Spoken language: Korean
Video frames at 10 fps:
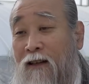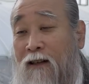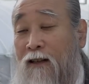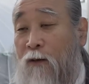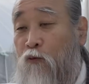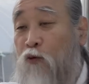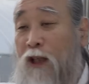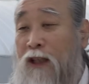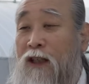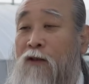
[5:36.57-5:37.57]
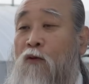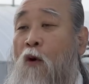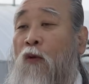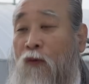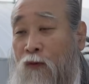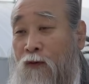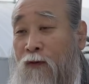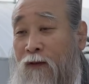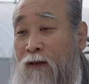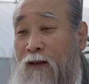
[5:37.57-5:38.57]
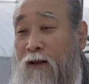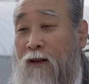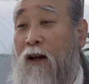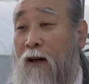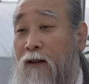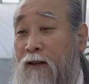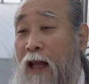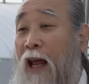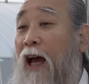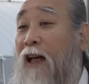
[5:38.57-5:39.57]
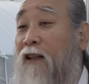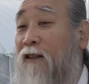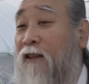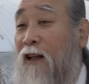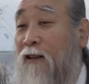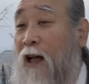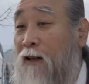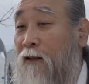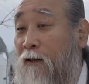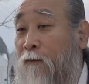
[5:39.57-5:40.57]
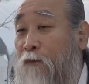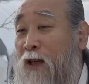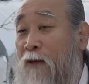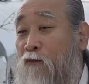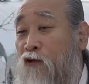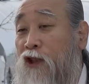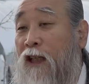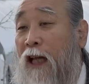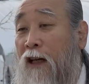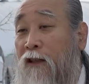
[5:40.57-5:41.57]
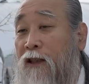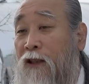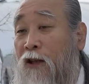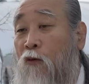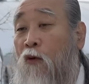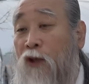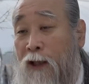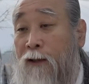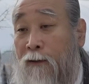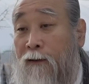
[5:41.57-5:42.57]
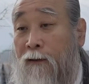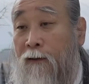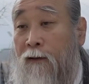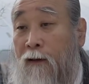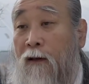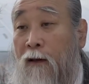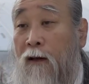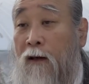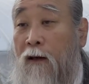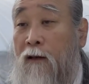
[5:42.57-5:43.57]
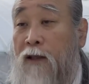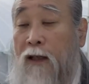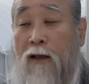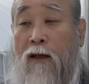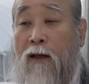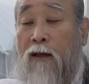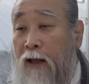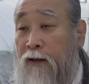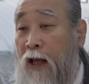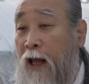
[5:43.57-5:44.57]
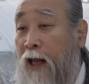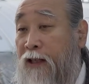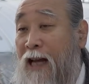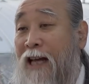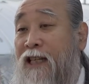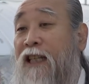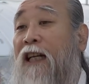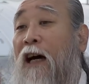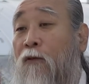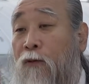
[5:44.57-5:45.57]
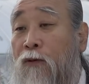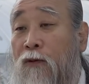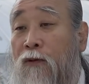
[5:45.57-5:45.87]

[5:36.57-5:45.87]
그다음 우리 영혼 어, 내가 있는데 나는 비물질 에너지 영혼이거든. 그러니까 내 자신하고